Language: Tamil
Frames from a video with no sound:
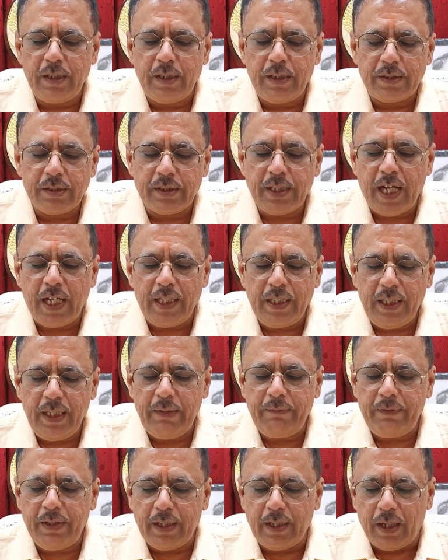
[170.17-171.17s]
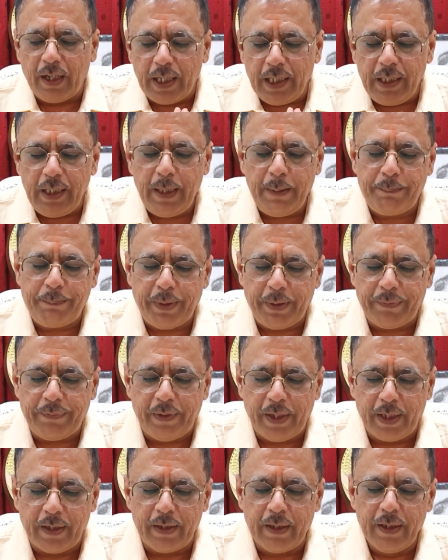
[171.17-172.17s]
ஸ்டான்லி வேர் ஹைலி
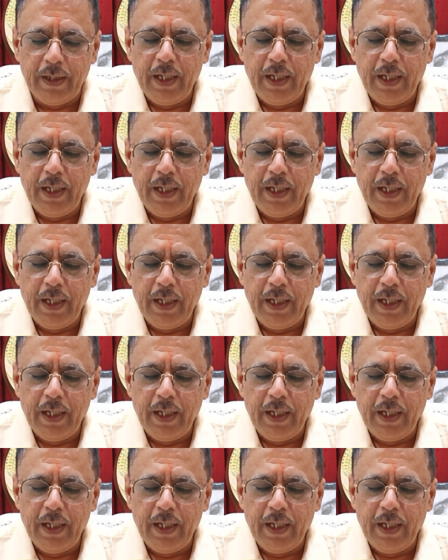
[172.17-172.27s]
ப்ரிஃபர்டு